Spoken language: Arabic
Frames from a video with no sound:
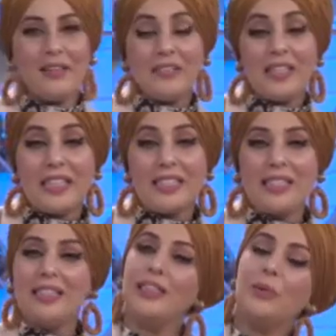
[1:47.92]
الفيتيار
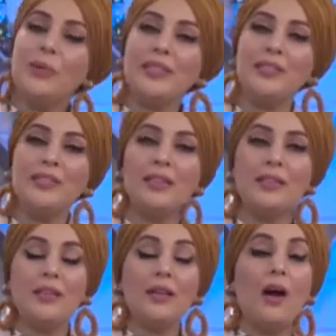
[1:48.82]
الصغير وين
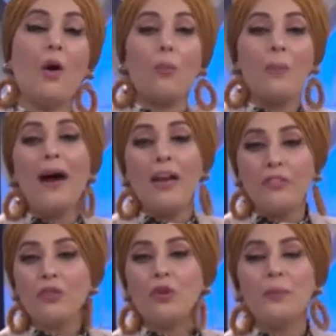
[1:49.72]
ربما
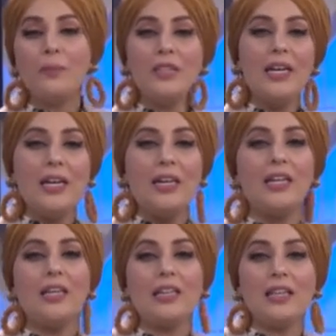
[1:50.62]
عرفتكم
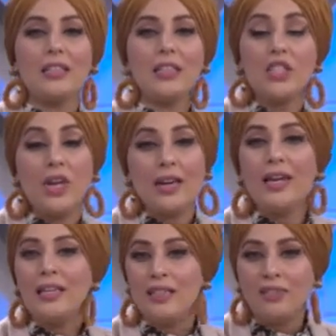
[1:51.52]
بكارتينغ آه،
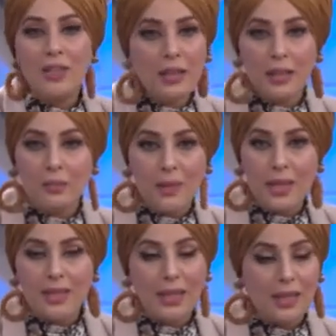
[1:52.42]
شراكه اللي فيه كثير من
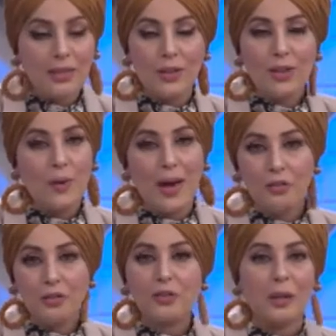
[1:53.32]
الناس اكيد انهم
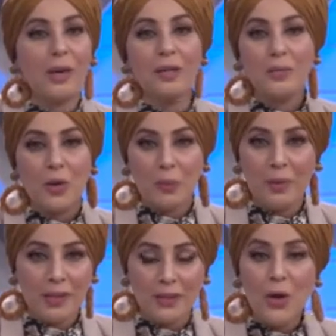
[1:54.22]
يعرفوه في عبر
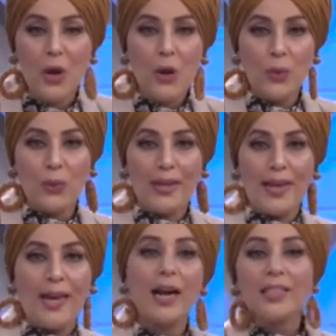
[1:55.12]
48
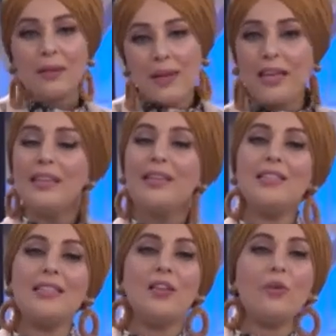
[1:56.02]
ولايه كما كاين
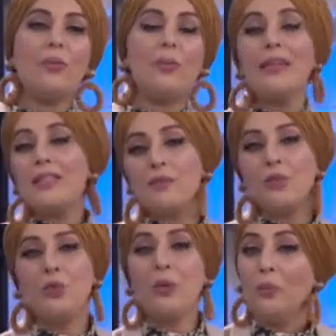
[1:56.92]
الناس اللي ربما
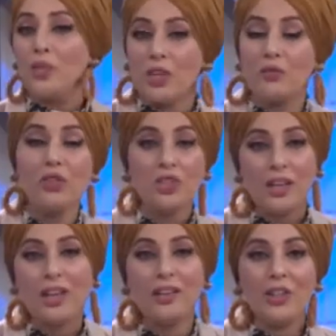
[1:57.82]
يسمعوا به وما شافوش
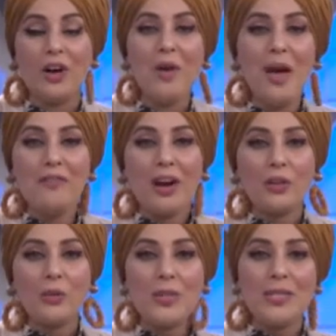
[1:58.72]
انا خليتهم
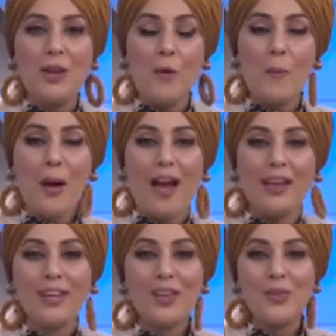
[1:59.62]
فقط وصلنا لهم
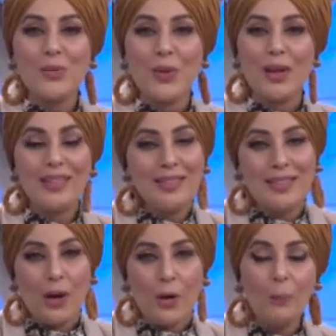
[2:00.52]
احنا الصوره
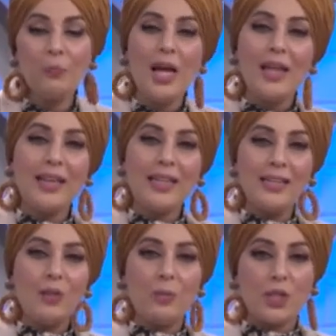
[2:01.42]
لديارهم
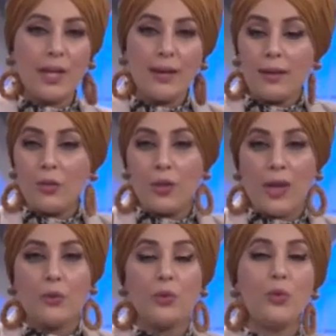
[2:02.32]
لكن اليوم باش نقدروا
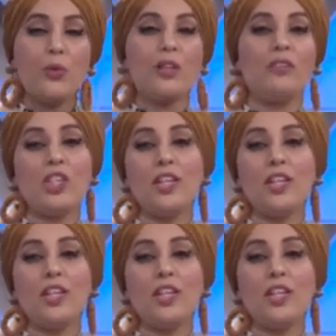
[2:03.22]
نهضروا وكيفاش